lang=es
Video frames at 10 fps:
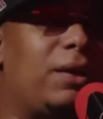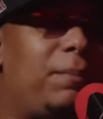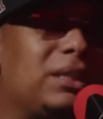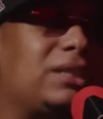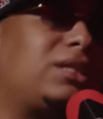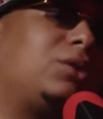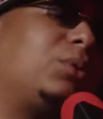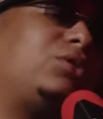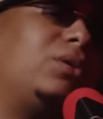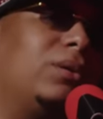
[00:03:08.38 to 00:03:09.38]
en que pasa esa
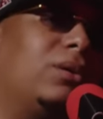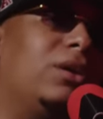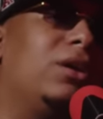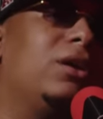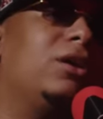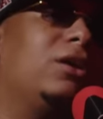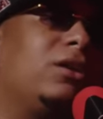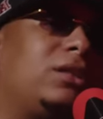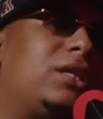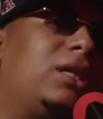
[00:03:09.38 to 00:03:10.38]
situación,
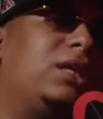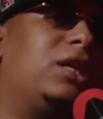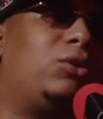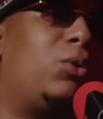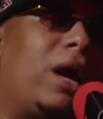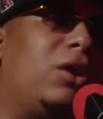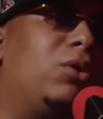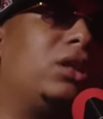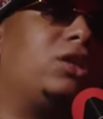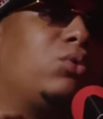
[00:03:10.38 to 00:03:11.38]
¿sentiste tú
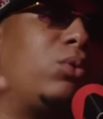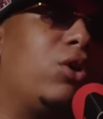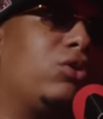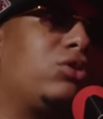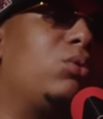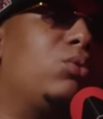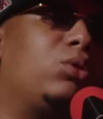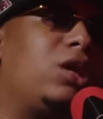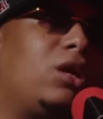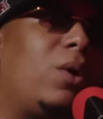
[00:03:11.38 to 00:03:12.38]
algo que te subió? No sé, un
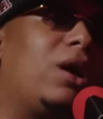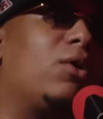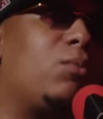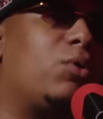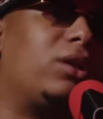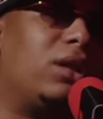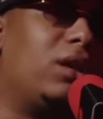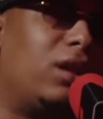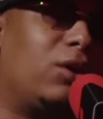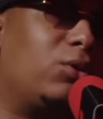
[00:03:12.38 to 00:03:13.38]
gustico, algo, como que le, le